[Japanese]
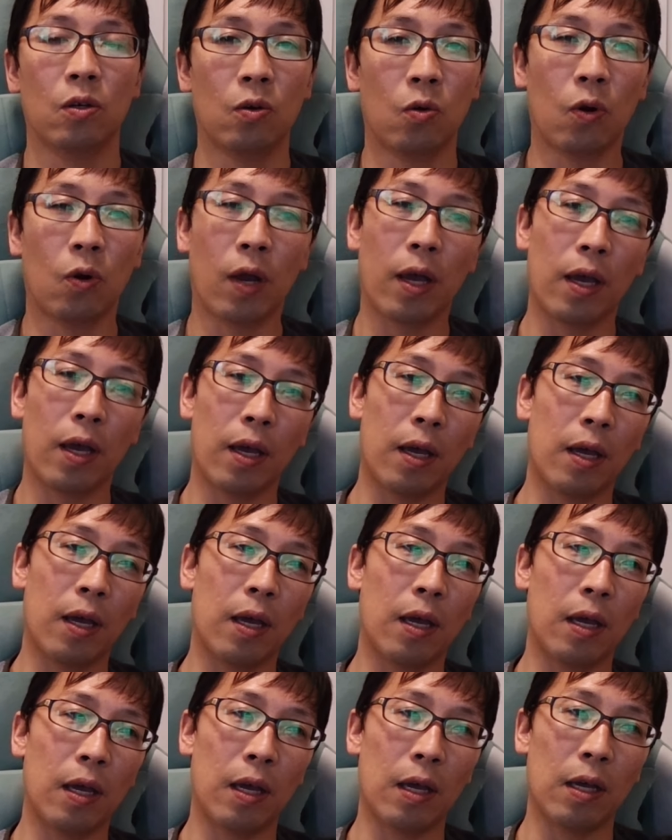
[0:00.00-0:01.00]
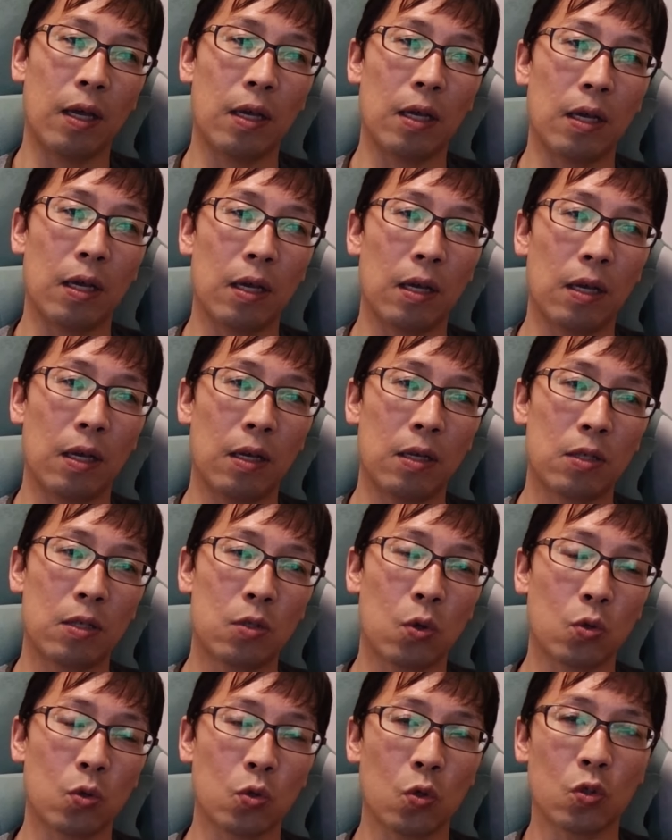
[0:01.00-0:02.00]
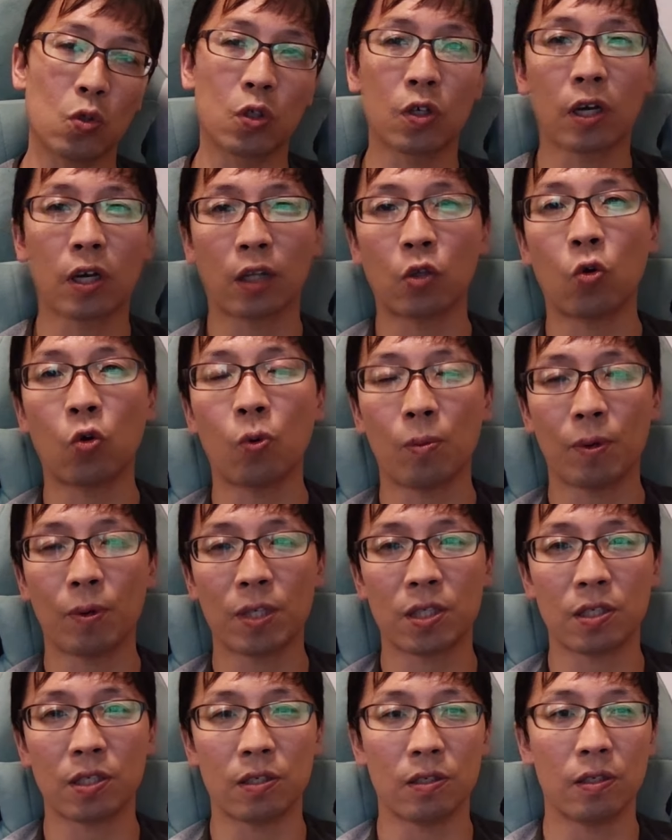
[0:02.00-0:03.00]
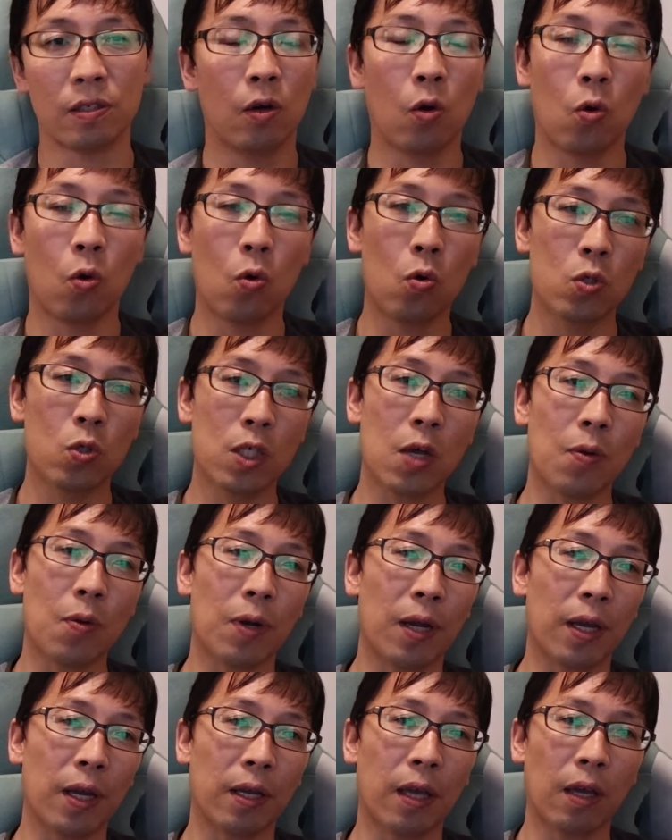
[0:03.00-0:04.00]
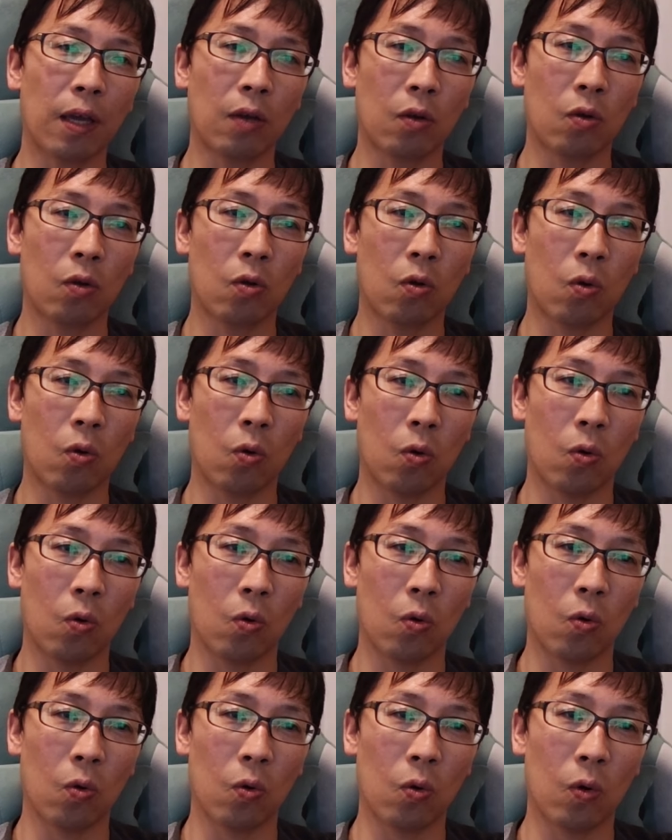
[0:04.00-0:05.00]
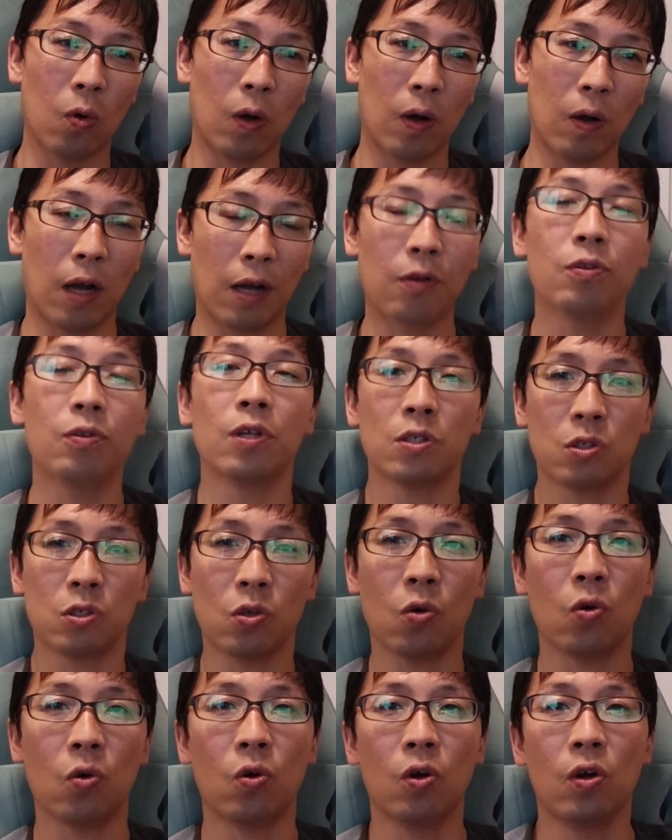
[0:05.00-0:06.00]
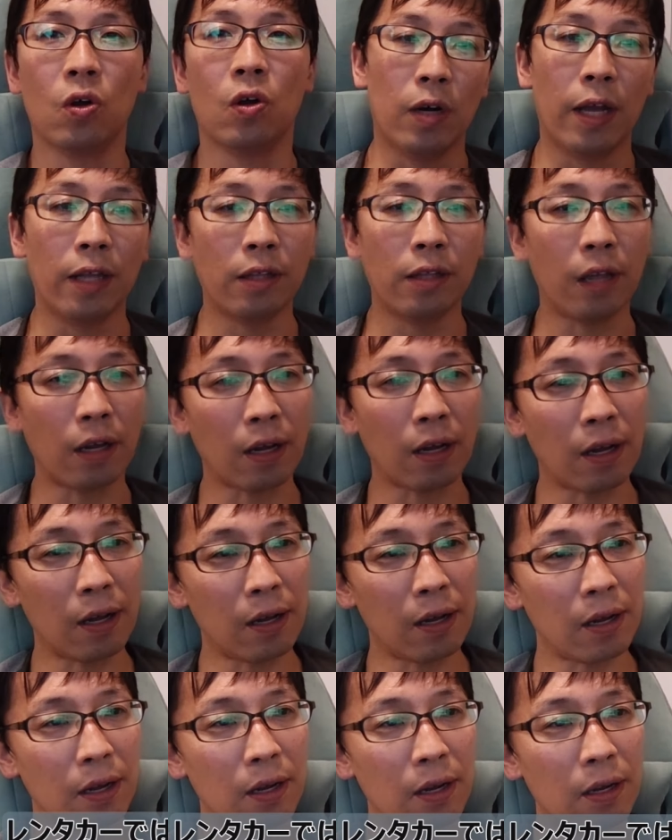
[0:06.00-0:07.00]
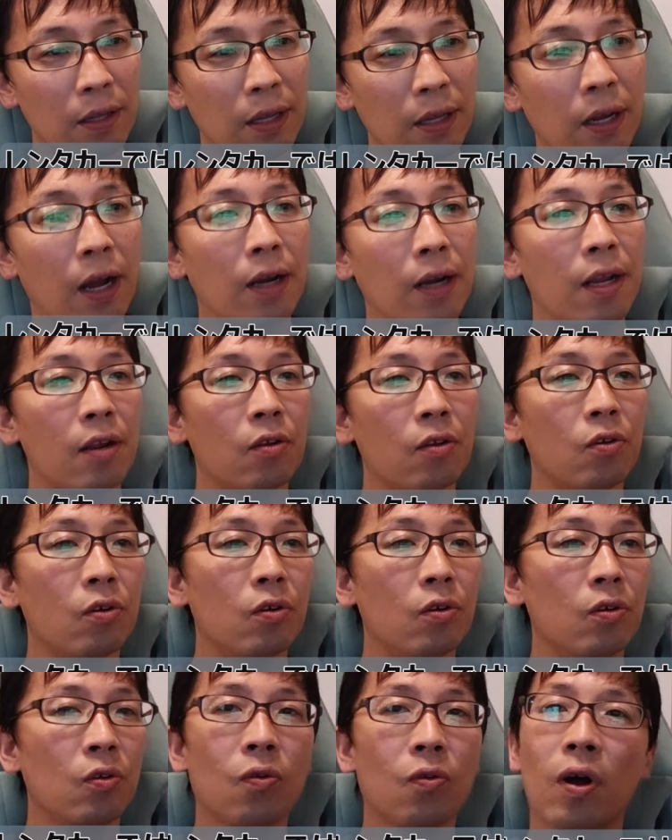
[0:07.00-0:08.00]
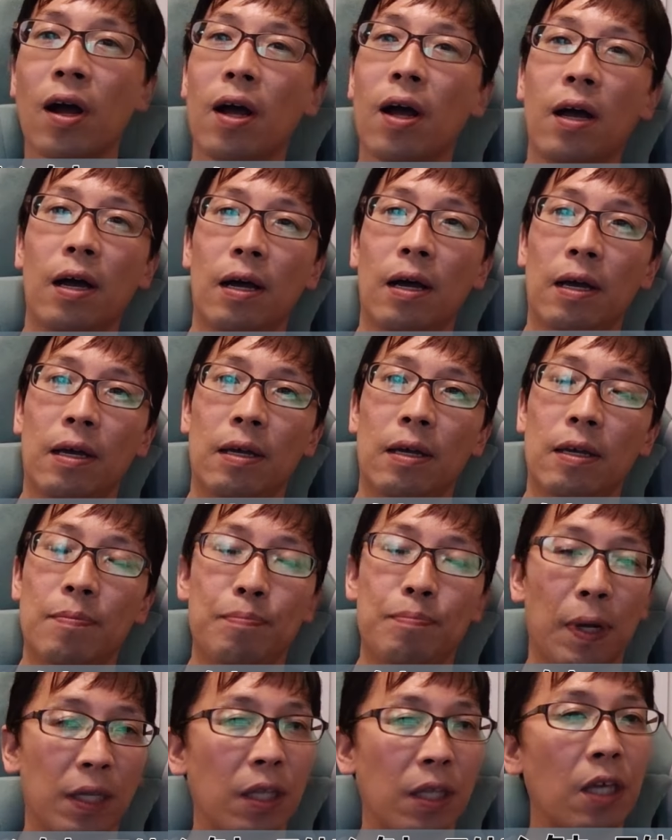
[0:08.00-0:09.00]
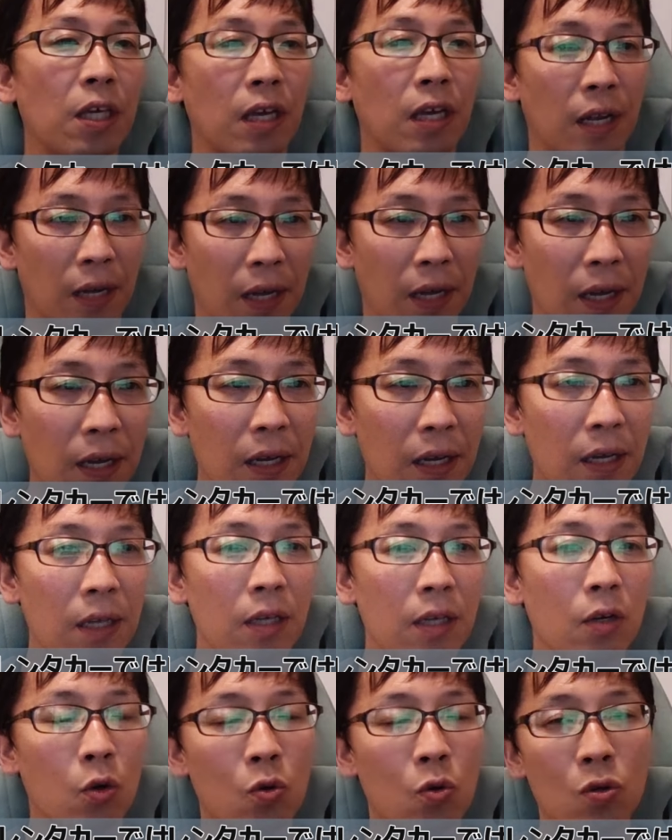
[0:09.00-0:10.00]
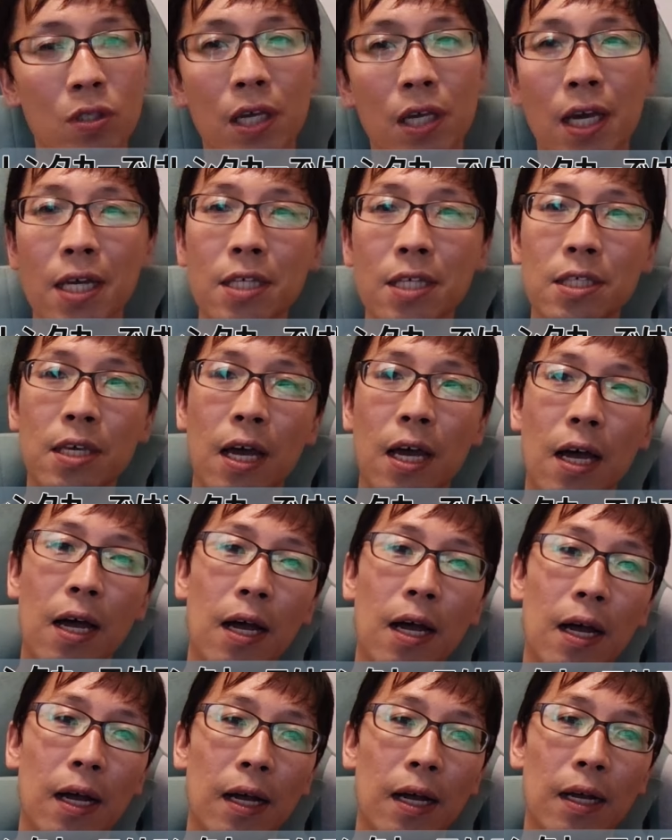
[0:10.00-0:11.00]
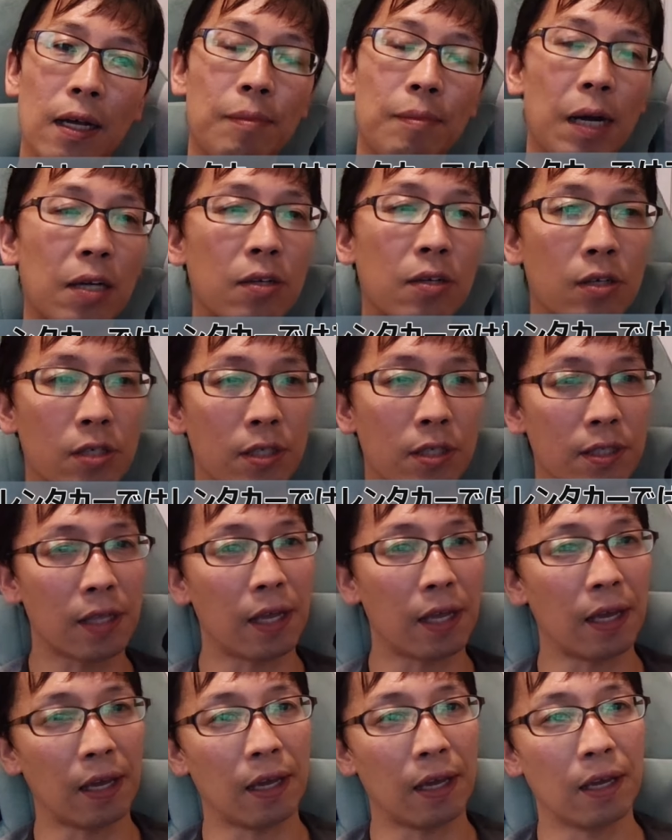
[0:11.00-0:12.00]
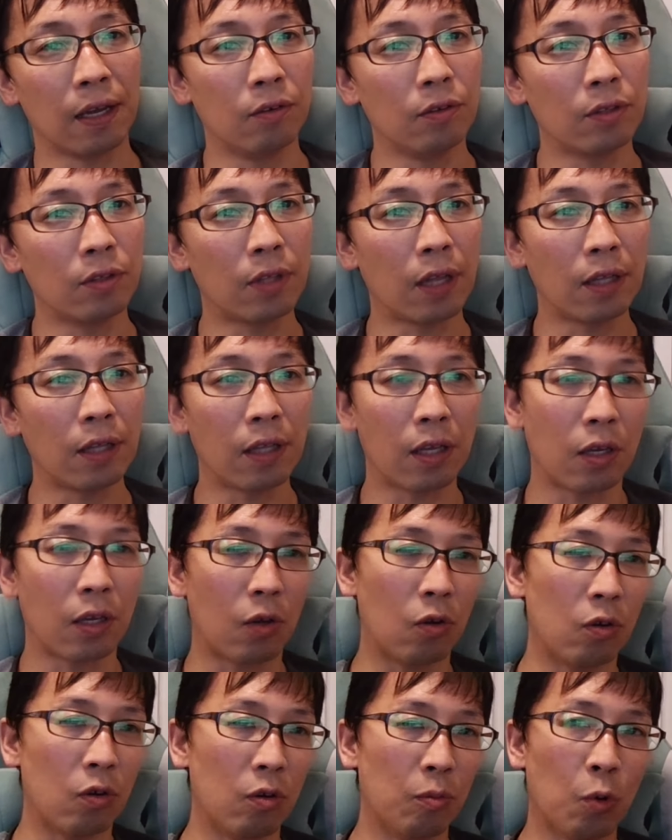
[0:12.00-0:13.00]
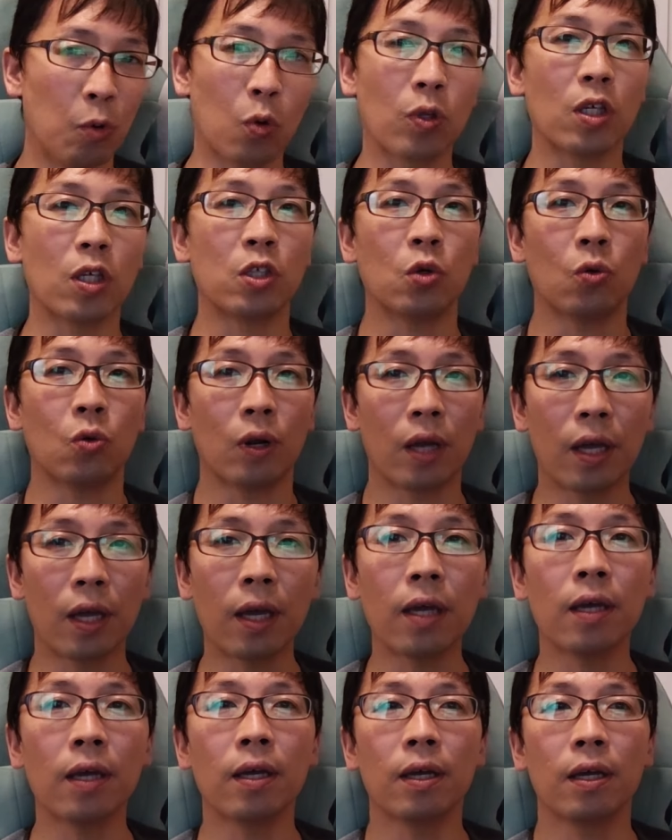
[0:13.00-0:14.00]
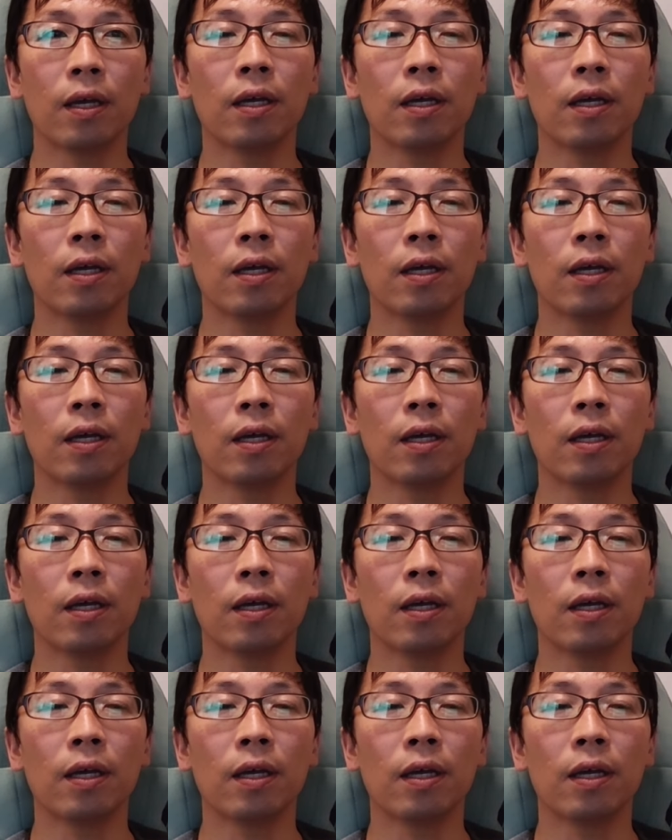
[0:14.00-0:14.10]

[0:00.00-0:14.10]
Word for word: これ、想像つくかと思います。ローザはね、結構あるんですよ。レンタカーで借りるのが一般的かな。このサイズがマックスで運転できるものでしょうね。